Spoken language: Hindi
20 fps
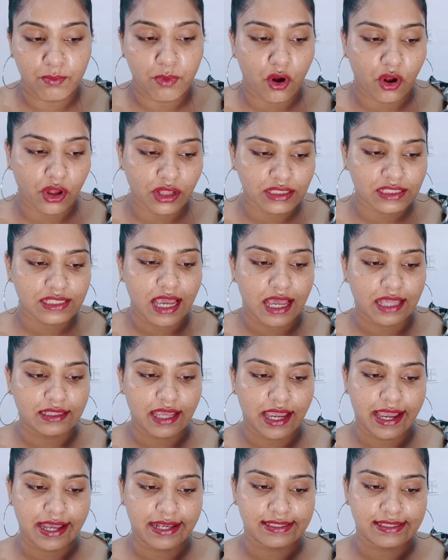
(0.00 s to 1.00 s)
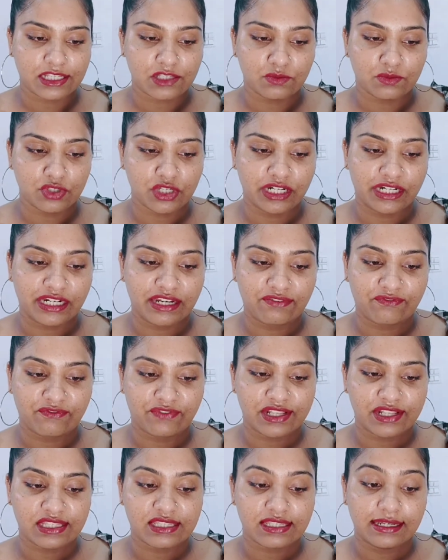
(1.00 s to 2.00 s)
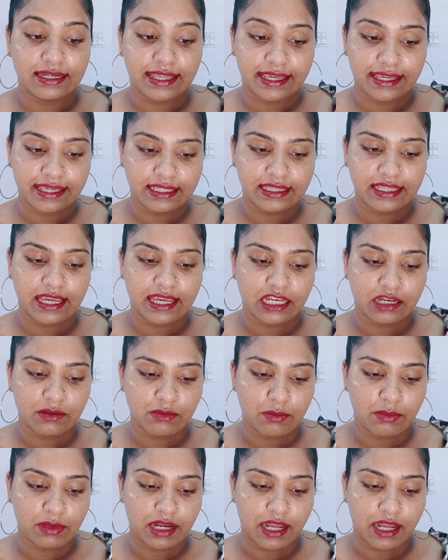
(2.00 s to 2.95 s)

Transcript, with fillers: बहुत ज़्यादा एज सच मुझे डिफरेंस नहीं देखने में